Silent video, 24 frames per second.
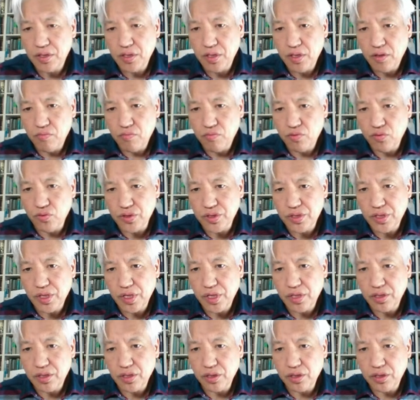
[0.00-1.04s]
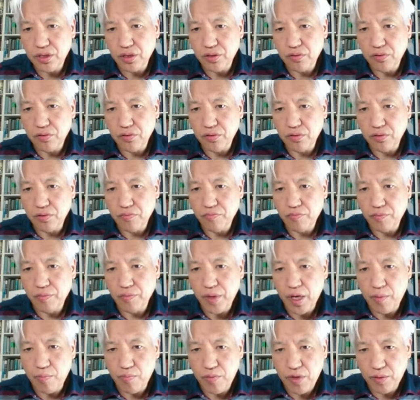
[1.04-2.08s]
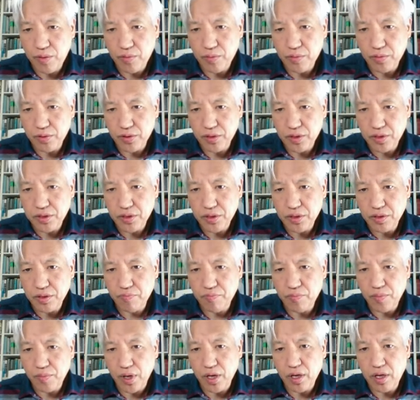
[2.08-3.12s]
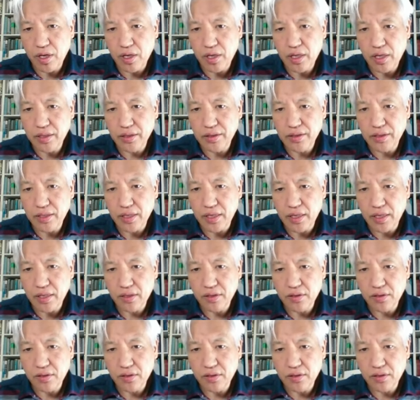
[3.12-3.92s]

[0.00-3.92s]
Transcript: 분사형이고 매미 붙어서 방황한다.